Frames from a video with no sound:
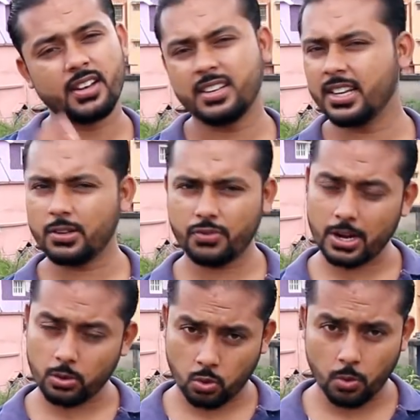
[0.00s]
টিকিট
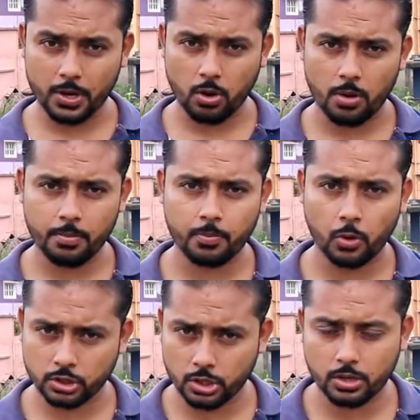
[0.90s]
ফেয়ারও খুবই কম
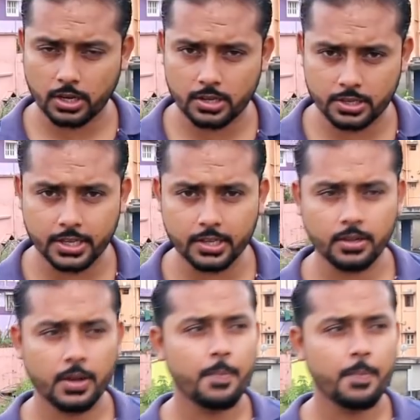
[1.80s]
পঞ্চান্ন টাকা টিকিট